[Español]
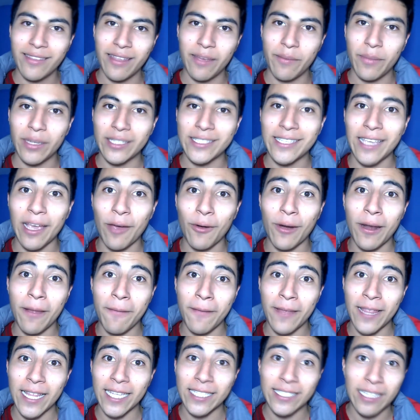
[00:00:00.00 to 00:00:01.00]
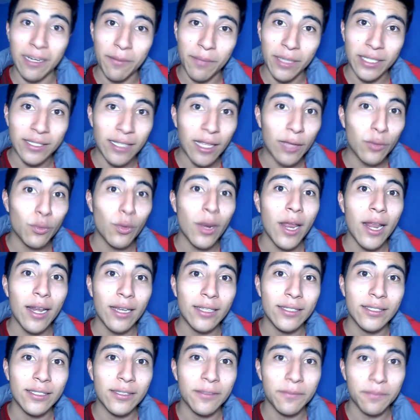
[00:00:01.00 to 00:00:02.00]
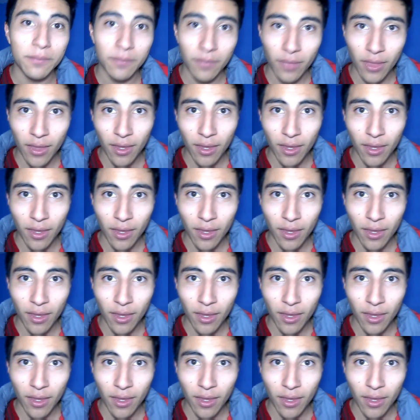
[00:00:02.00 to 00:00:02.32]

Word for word: nada más que ahora van a ser más naturales.